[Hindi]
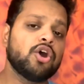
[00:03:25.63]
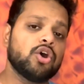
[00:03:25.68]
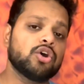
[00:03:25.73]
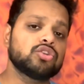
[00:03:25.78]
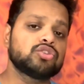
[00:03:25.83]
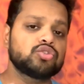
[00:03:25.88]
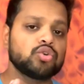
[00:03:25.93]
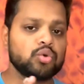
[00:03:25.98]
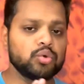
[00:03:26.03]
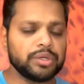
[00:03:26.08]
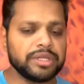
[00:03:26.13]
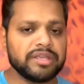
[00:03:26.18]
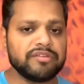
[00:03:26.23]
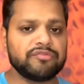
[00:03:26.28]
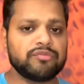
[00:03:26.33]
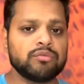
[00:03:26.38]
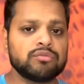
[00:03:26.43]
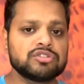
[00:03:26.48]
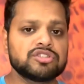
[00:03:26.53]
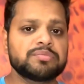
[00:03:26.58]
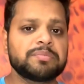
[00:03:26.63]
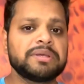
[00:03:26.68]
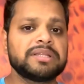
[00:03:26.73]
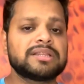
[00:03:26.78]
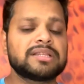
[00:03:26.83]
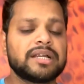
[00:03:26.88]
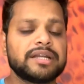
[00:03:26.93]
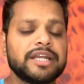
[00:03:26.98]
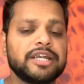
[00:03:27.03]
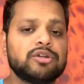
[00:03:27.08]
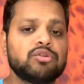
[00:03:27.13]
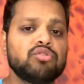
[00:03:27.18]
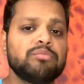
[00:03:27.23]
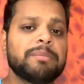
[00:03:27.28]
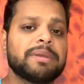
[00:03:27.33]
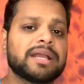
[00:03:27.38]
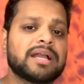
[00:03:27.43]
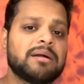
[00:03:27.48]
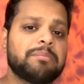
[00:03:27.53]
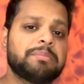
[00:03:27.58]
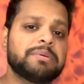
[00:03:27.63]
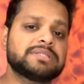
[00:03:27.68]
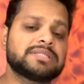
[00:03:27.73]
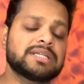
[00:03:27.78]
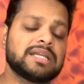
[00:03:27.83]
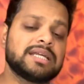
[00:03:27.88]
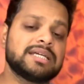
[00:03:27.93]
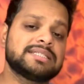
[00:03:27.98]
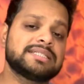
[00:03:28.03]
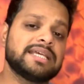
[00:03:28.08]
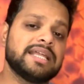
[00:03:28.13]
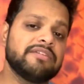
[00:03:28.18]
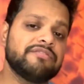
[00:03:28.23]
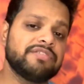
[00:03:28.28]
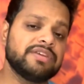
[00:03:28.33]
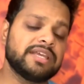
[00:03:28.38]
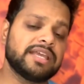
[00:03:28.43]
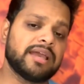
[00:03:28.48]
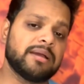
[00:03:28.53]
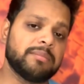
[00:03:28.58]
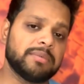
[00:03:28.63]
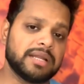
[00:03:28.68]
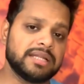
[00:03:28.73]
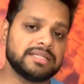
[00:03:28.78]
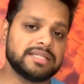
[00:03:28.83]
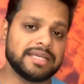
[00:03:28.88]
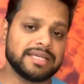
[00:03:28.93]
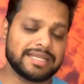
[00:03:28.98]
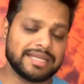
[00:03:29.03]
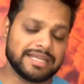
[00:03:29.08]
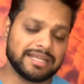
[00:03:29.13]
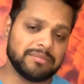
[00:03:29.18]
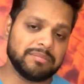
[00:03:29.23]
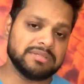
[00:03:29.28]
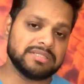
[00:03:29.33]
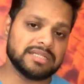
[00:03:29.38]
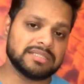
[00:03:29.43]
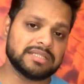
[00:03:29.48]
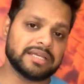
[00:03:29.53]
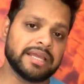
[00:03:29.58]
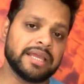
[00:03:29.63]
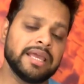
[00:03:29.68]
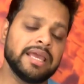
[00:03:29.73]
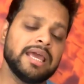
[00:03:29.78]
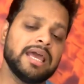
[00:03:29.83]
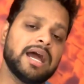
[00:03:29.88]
और दोनों ही फोन्स में 32 मेगापिक्सल का सेल्फी कैमरा देखने के लिए मिल जाता है